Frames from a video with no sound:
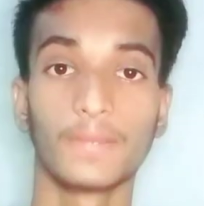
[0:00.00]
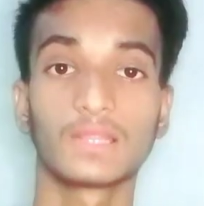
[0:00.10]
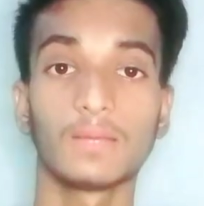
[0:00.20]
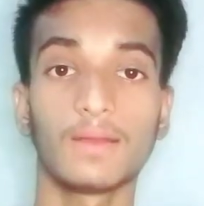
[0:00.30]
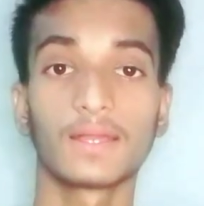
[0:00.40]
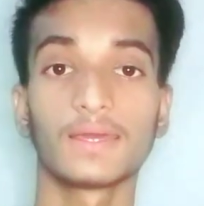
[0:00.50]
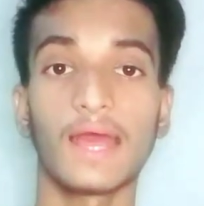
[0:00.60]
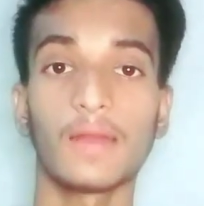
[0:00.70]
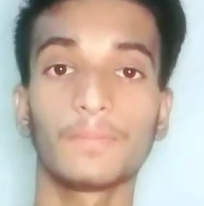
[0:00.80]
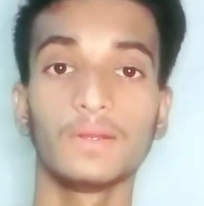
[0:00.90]
मतलब
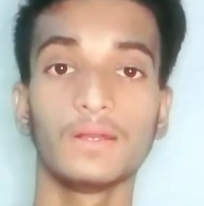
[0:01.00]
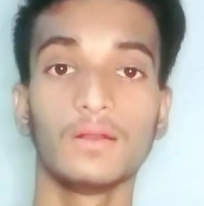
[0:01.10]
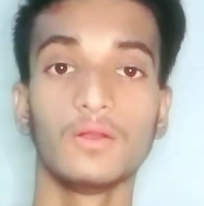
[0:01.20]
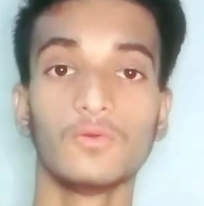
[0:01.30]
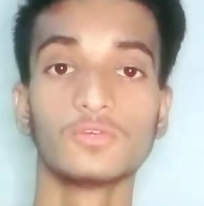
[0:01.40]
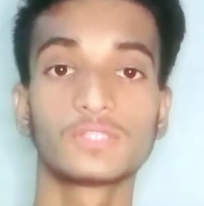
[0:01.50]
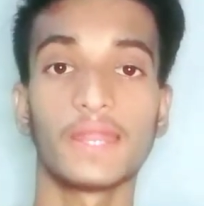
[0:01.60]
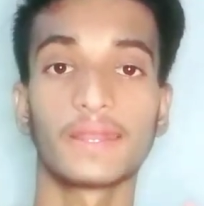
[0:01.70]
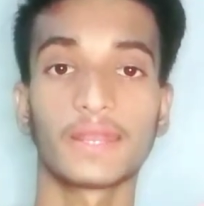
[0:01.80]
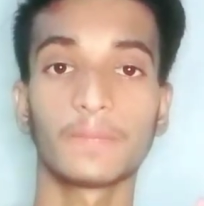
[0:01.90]
अगर आप उस
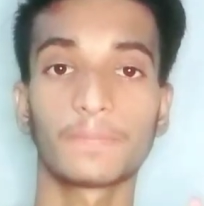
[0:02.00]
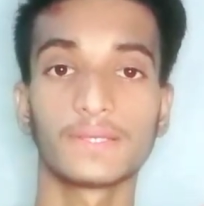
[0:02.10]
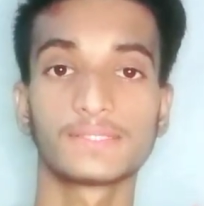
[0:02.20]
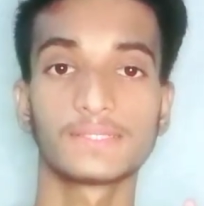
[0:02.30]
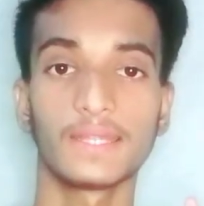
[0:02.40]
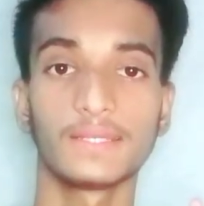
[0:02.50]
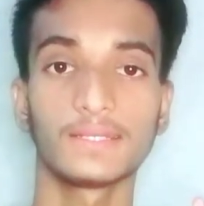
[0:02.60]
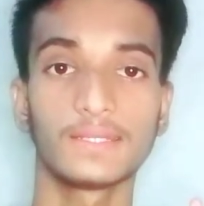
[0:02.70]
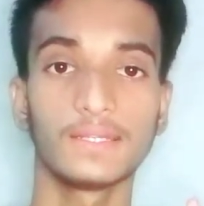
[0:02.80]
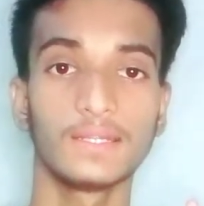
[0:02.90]
100
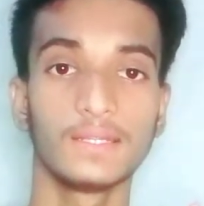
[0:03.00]
परसेंट